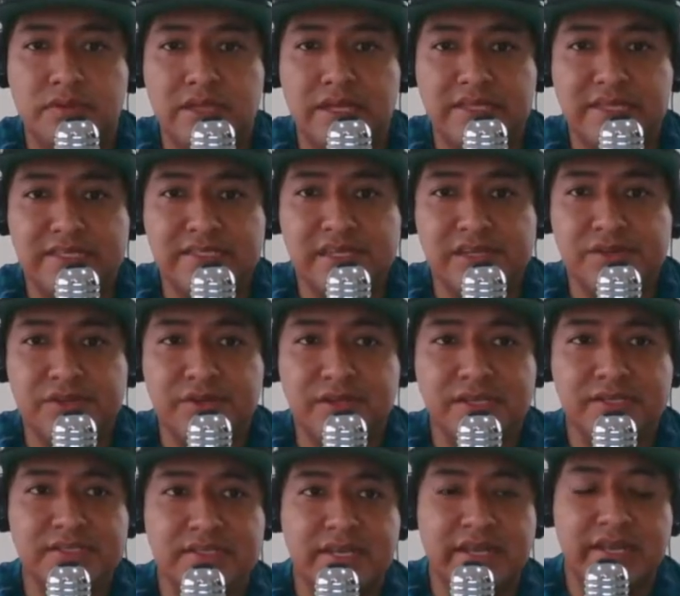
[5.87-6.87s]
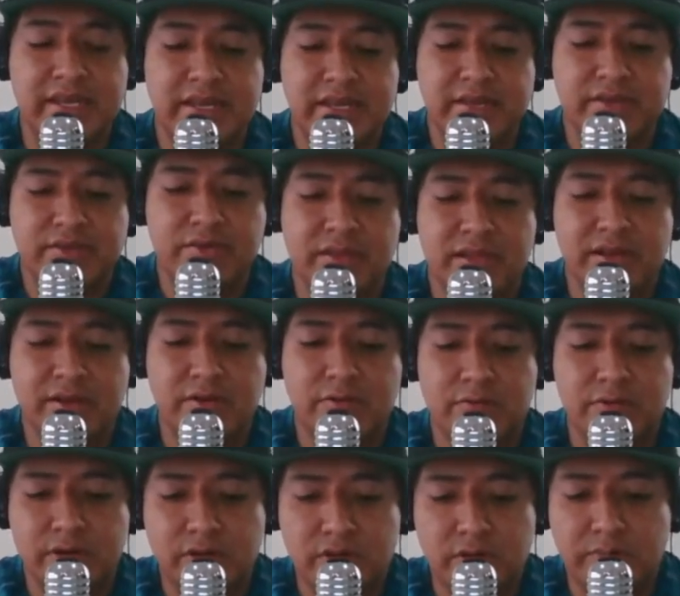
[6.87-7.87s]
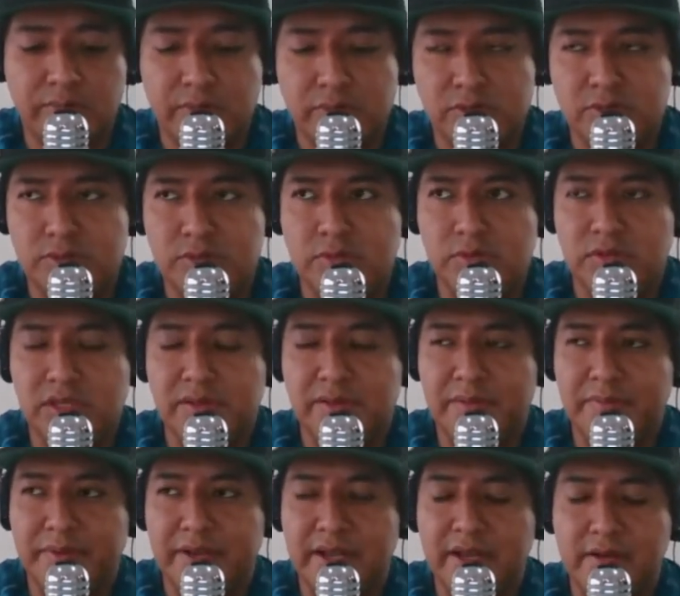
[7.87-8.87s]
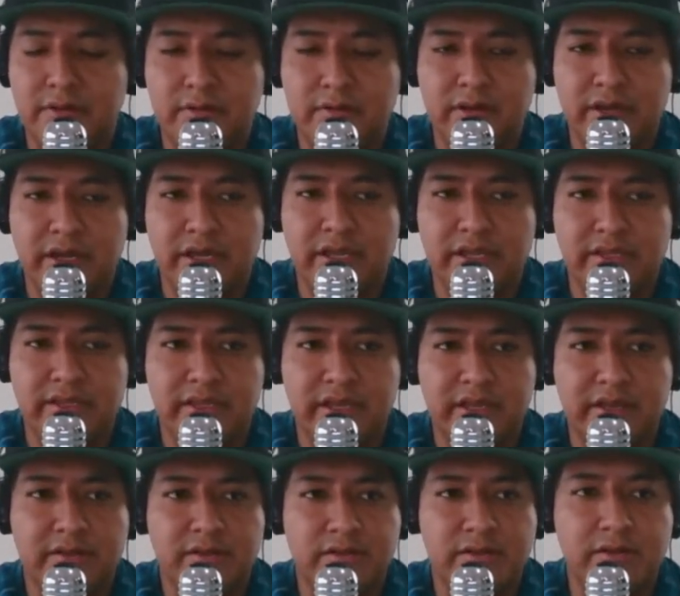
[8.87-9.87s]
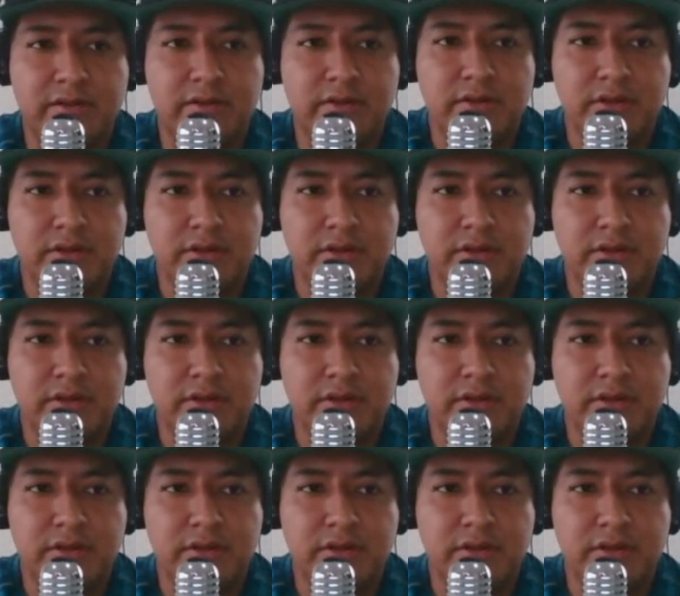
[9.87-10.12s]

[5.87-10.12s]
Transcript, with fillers: Natasha Jonas, que yo la recuerdo por su última pelea con Katie Taylor,